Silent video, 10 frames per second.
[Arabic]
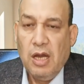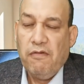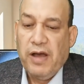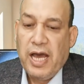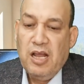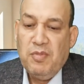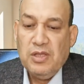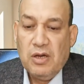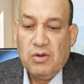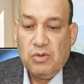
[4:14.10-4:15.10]
فعلى
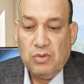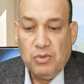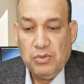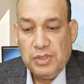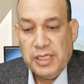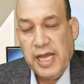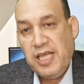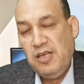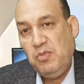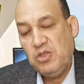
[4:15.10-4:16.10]
مدار عقود
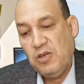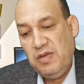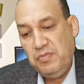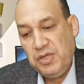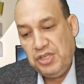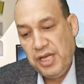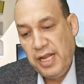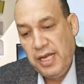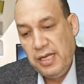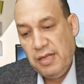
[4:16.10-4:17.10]
كان المصابين
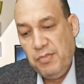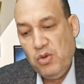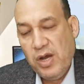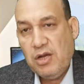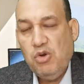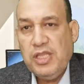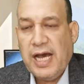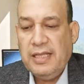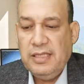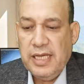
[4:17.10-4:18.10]
بالشلل بيواجهوا
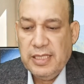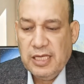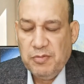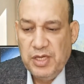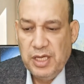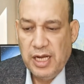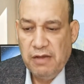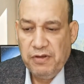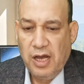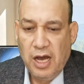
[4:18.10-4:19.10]
تحديات كبيرة
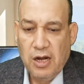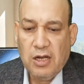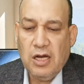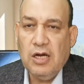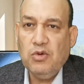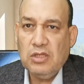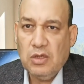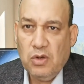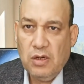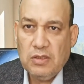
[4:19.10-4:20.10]
في الحركة
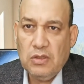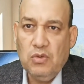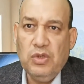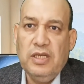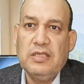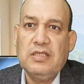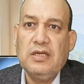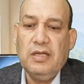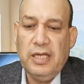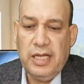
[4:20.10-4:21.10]
والتواصل
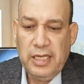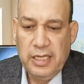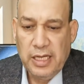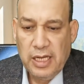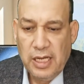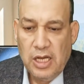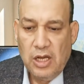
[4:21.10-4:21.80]
والاستقلالية